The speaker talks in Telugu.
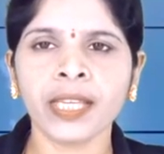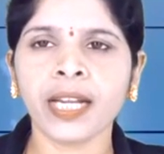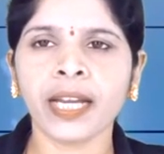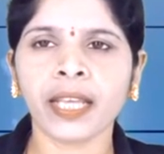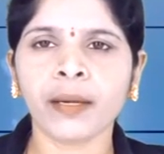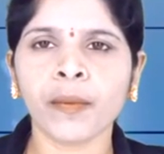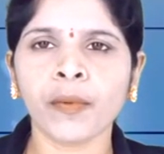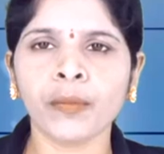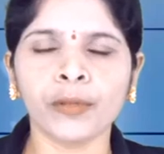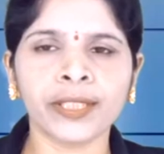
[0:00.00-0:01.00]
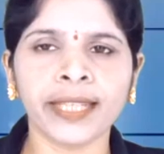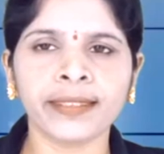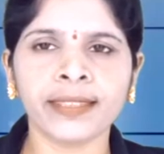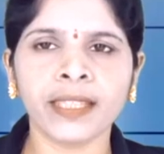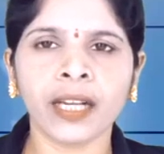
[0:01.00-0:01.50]
ఈ కార్యక్రమంలో ముఖ్య
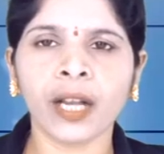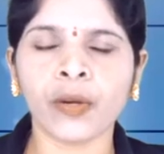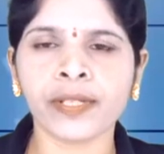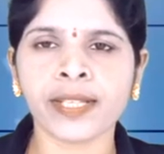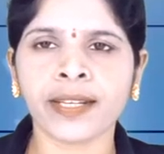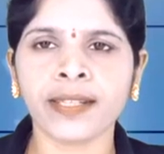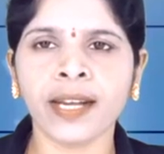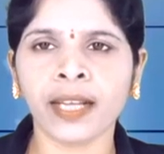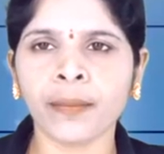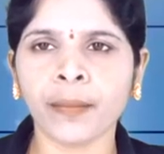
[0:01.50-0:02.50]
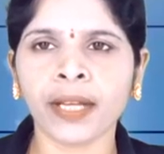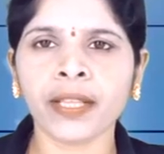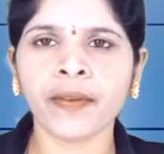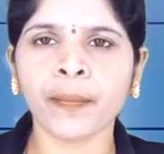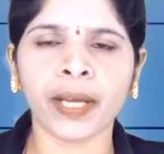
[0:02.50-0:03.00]
అతిథిగా కౌన్సిలర్ గాదె
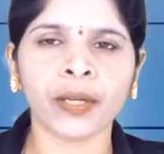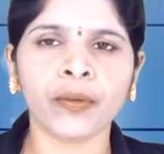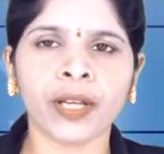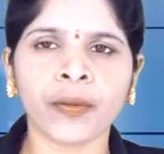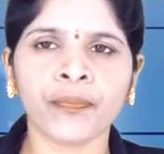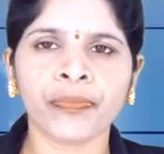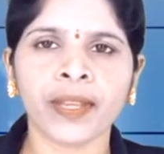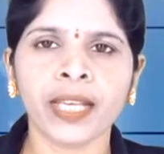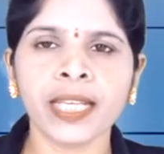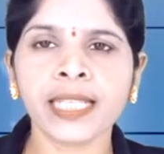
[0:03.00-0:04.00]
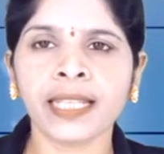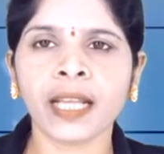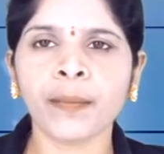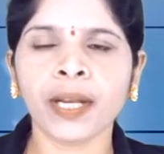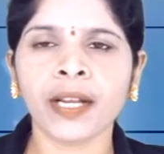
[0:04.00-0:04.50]
మాధవి పాల్గొన్నారు ఈ
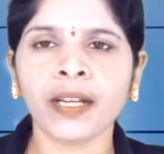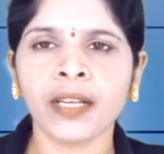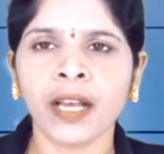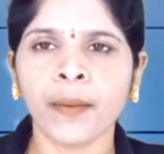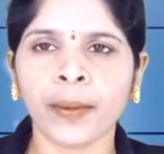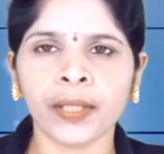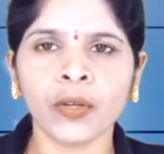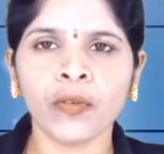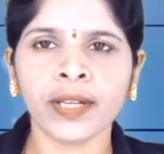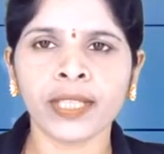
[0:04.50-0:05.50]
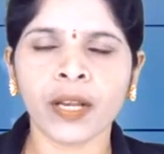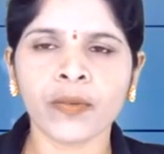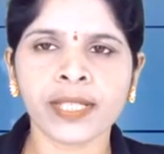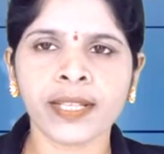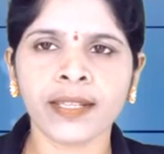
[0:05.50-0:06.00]
సందర్భంగా పదవ వార్డు
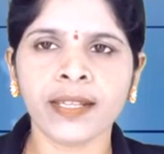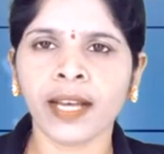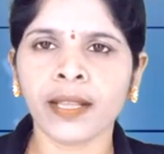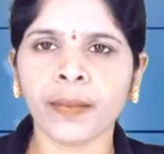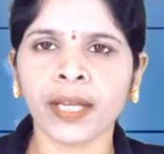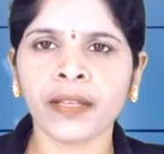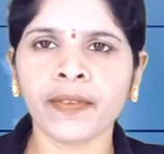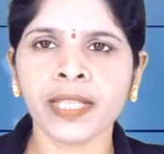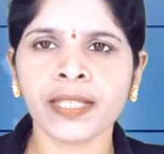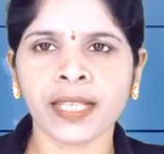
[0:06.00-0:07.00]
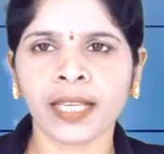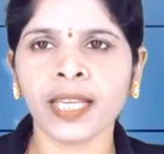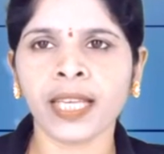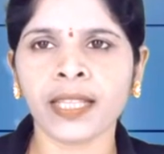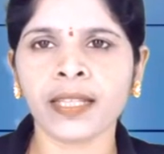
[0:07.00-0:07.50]
కౌన్సిలర్ గాదె మాధవి
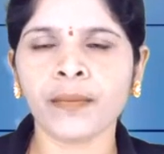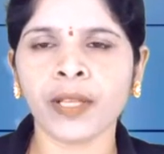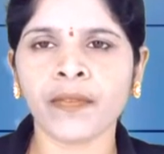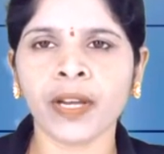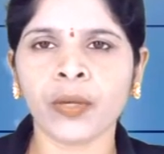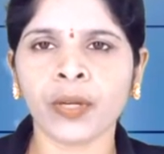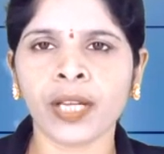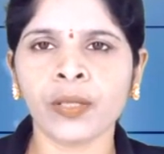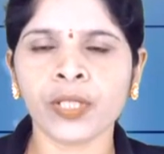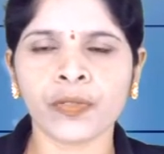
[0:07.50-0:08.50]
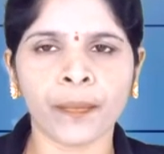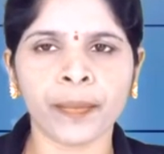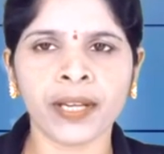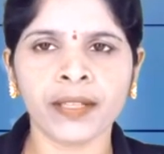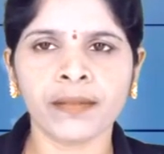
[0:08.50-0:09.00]
సఖీ కేంద్రం నిర్వాహకురాలు స్వప్న